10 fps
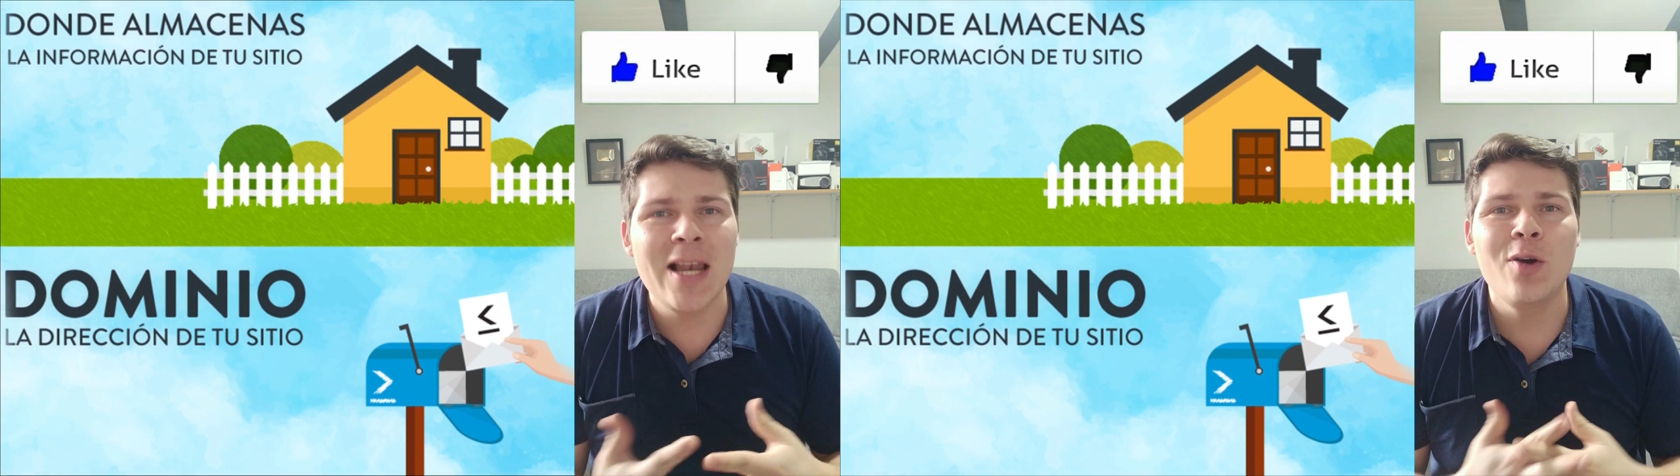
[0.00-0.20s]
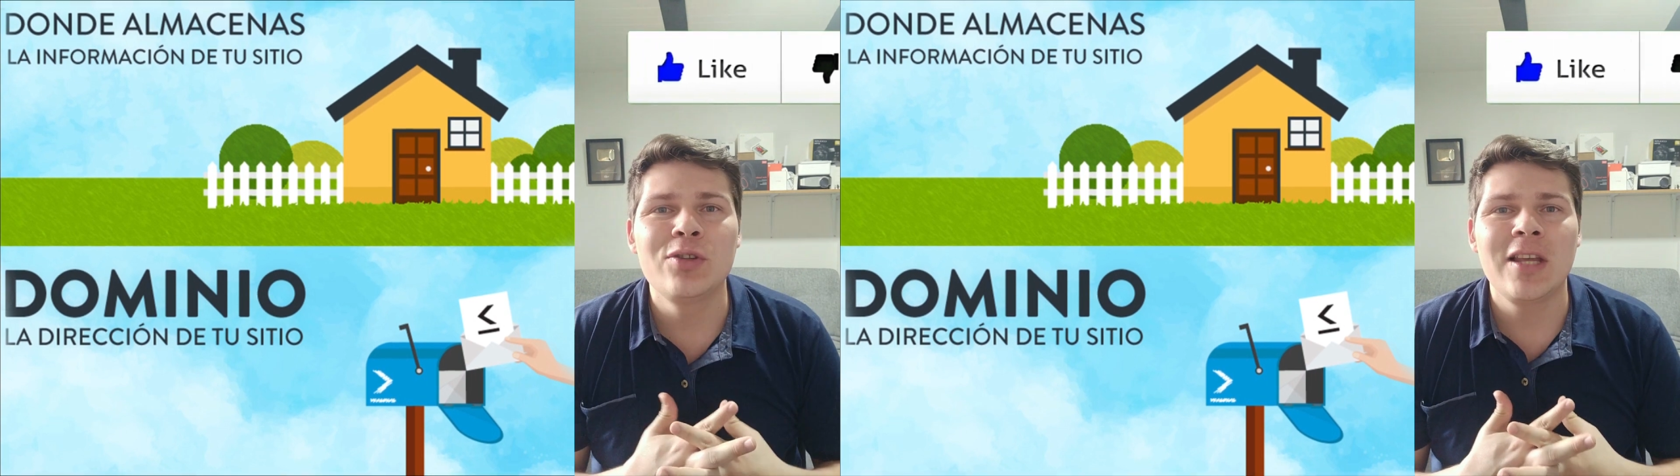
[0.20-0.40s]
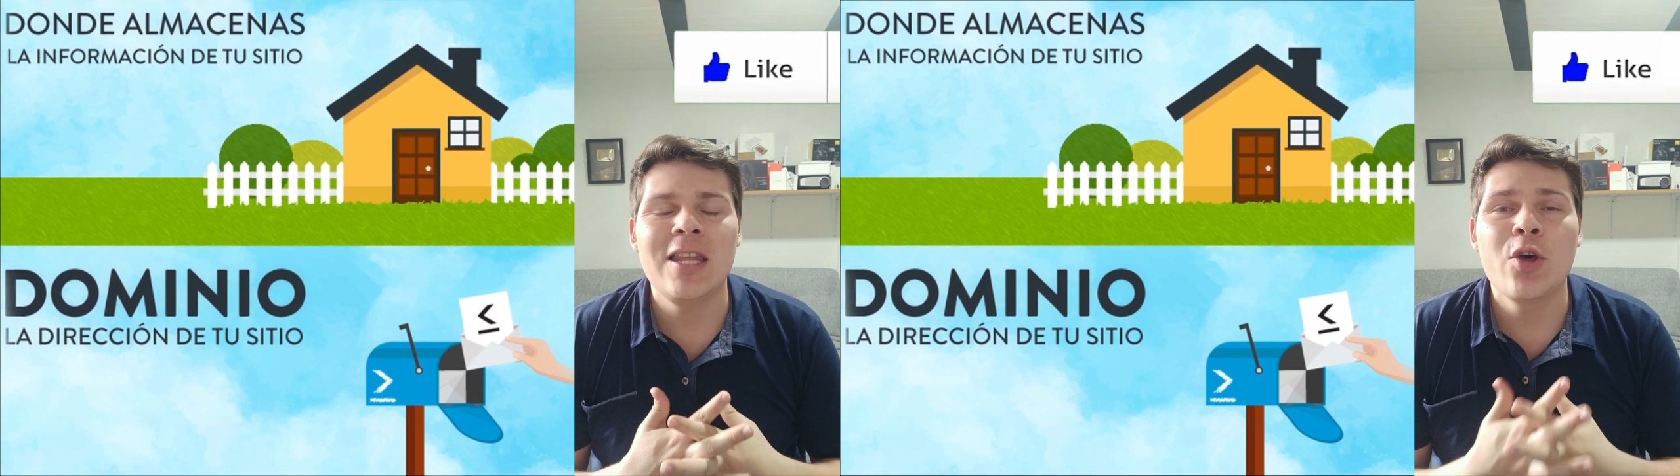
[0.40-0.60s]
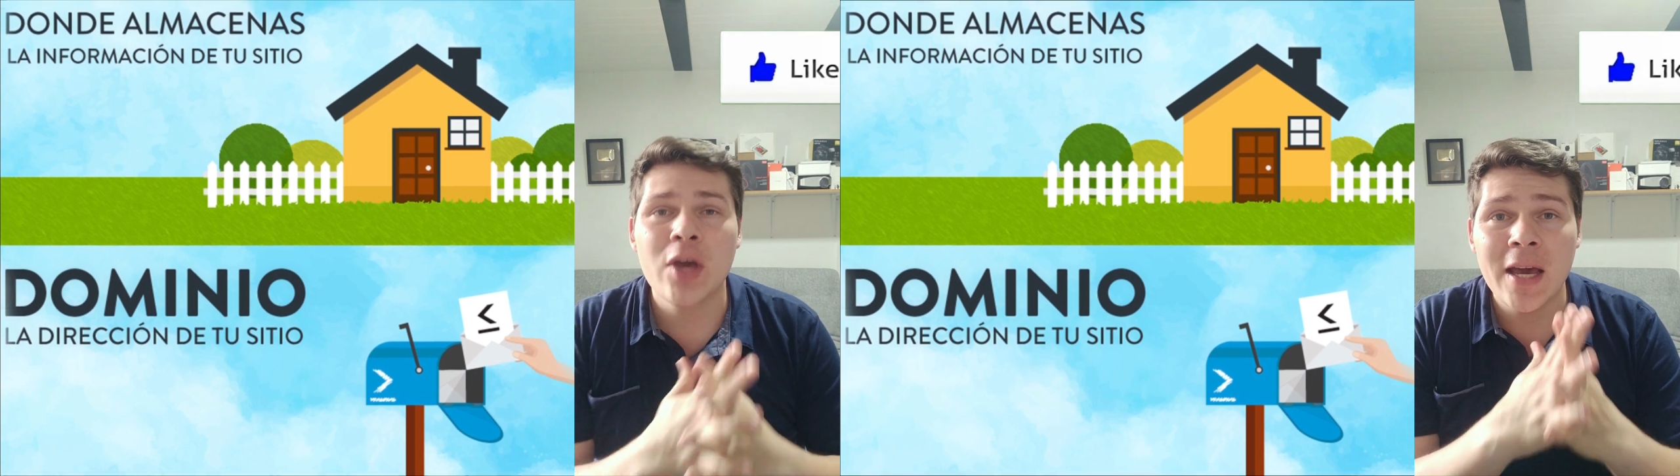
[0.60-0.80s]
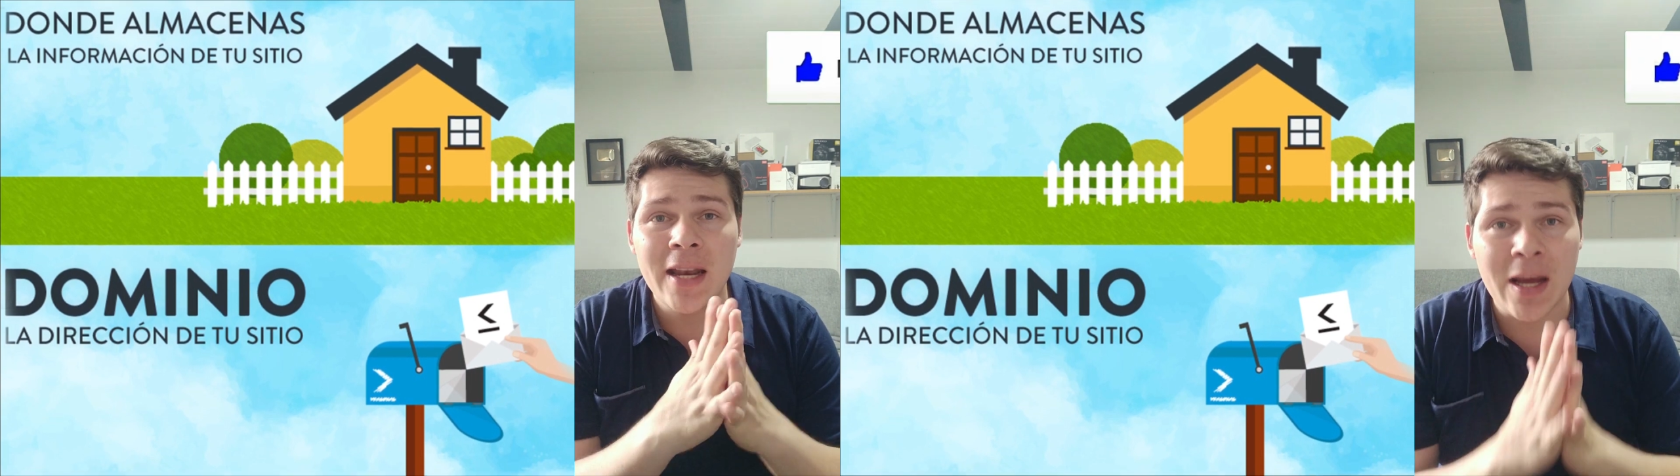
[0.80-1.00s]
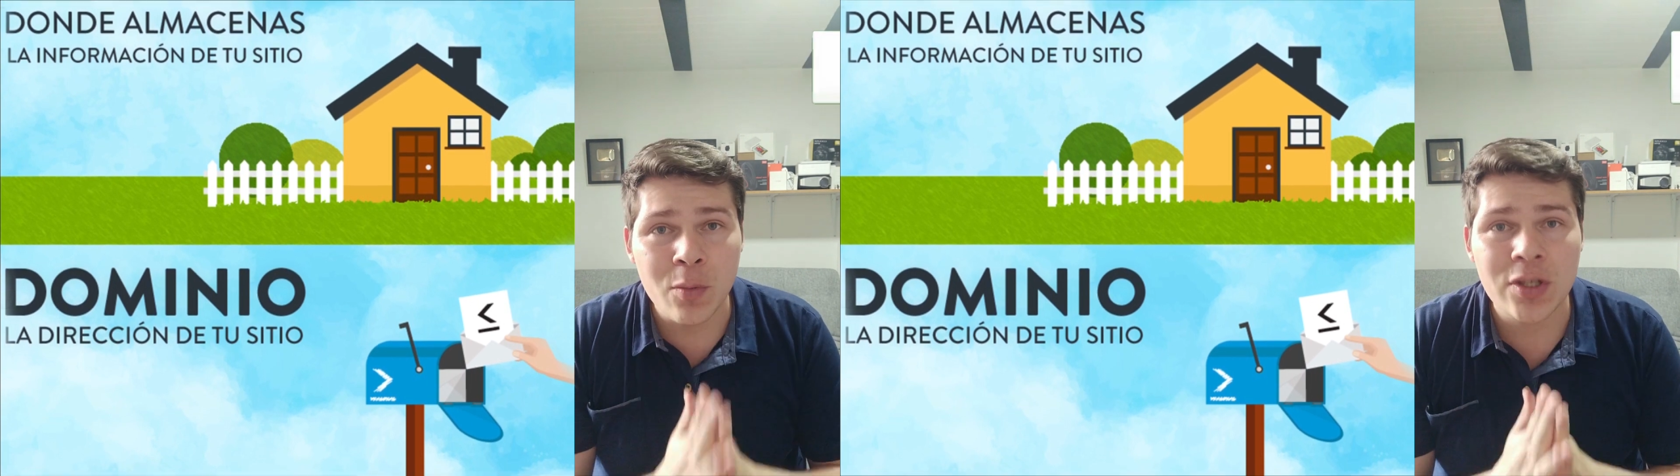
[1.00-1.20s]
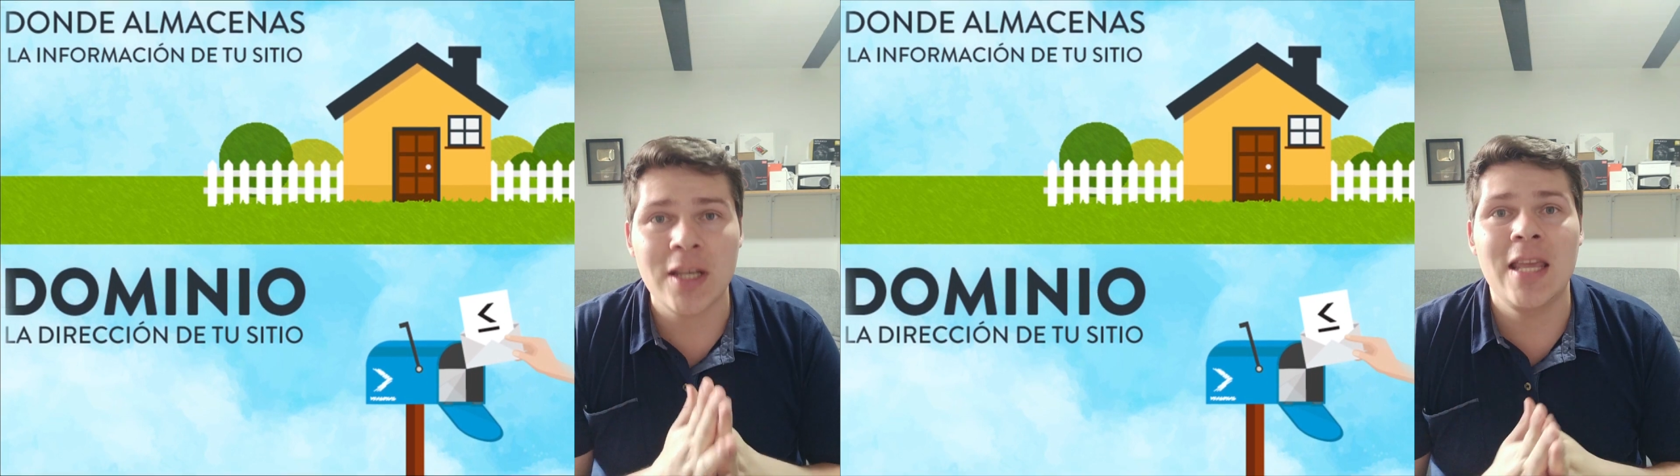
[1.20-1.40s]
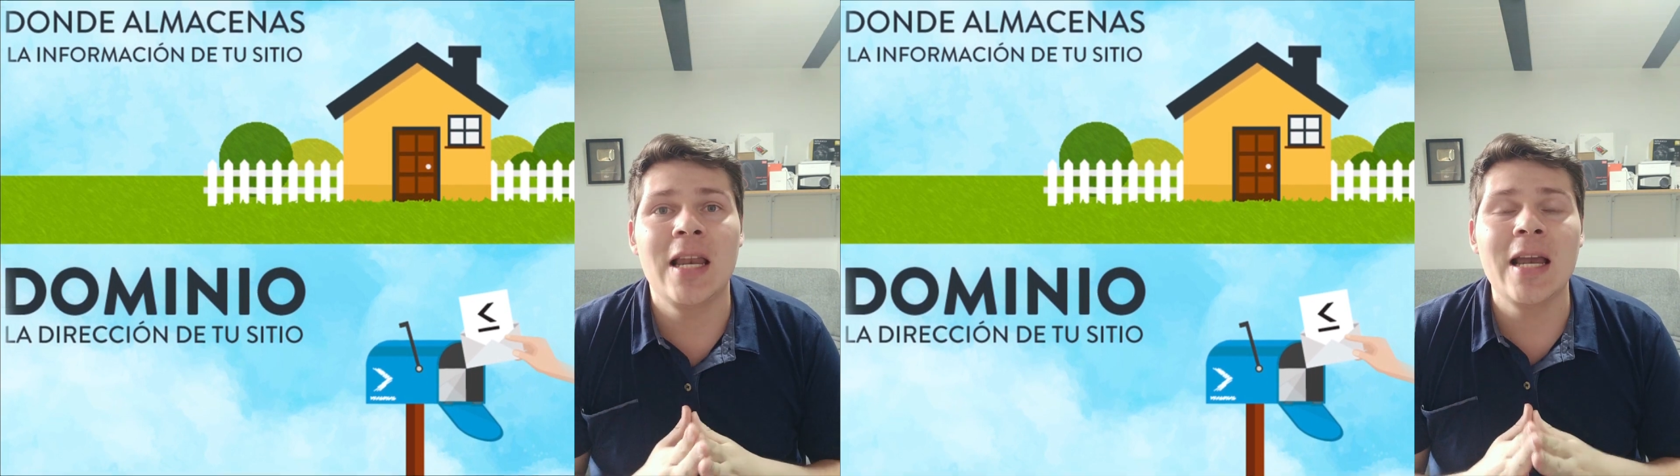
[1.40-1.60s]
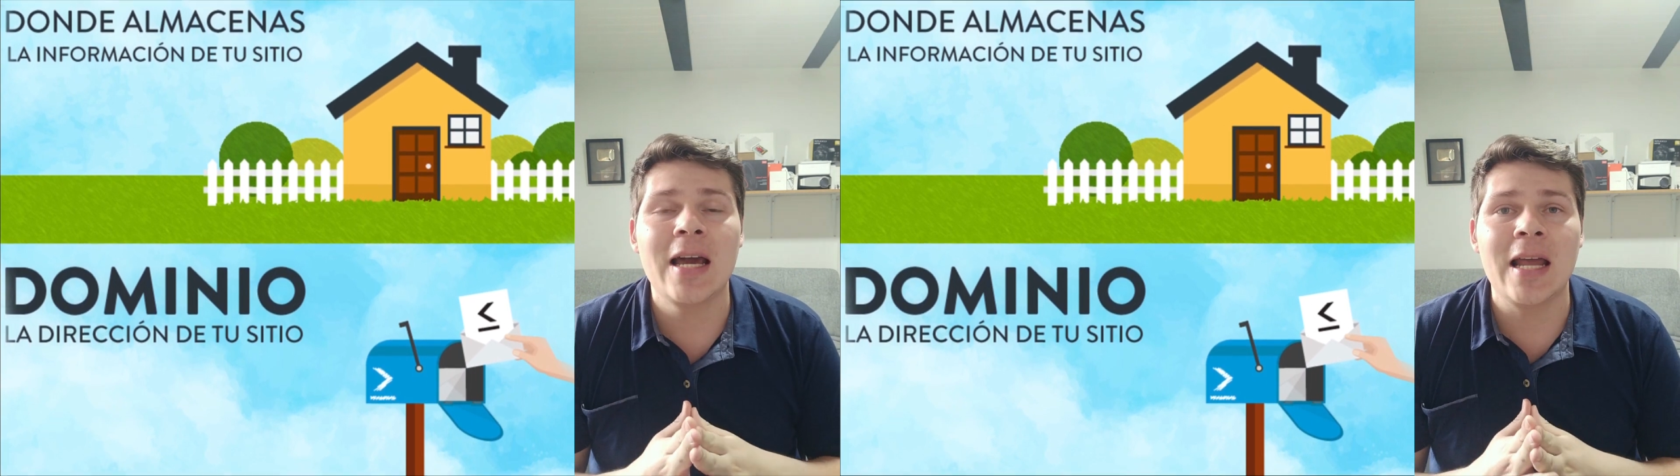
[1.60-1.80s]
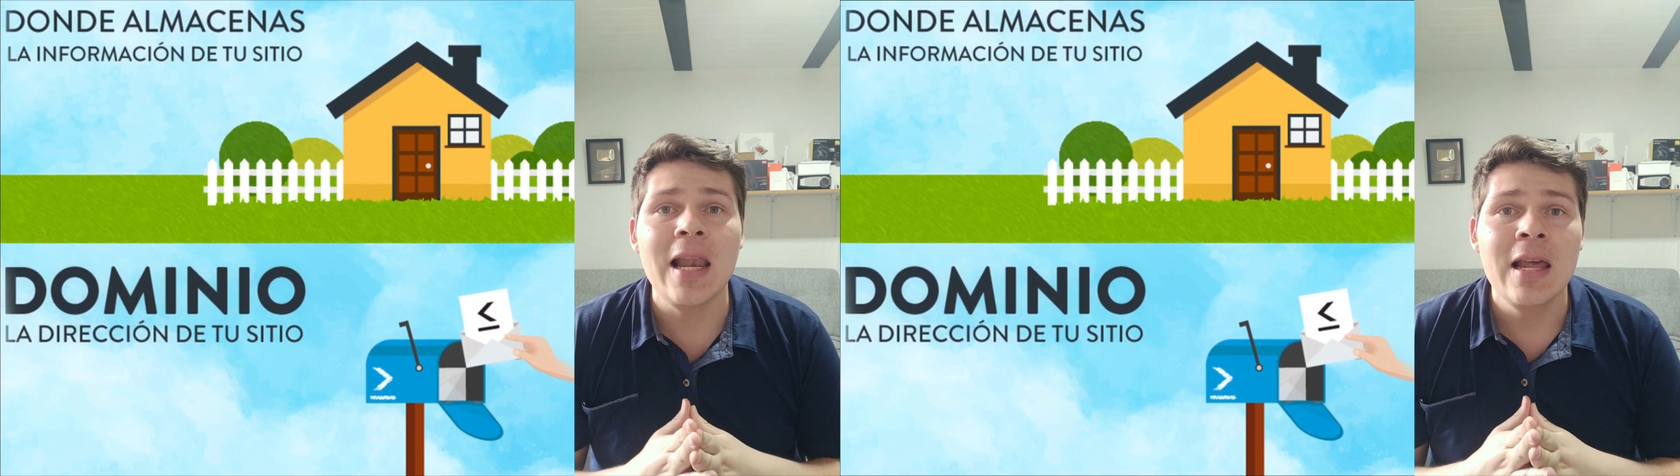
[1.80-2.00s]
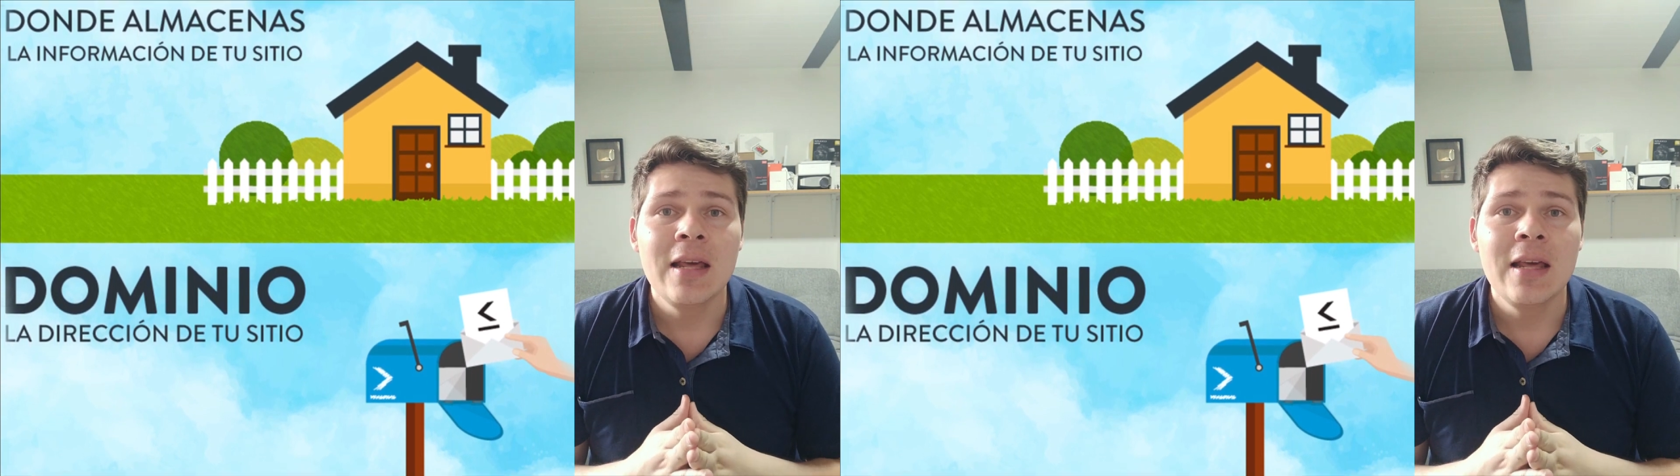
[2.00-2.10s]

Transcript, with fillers: el contenido que creamos aquí en el canal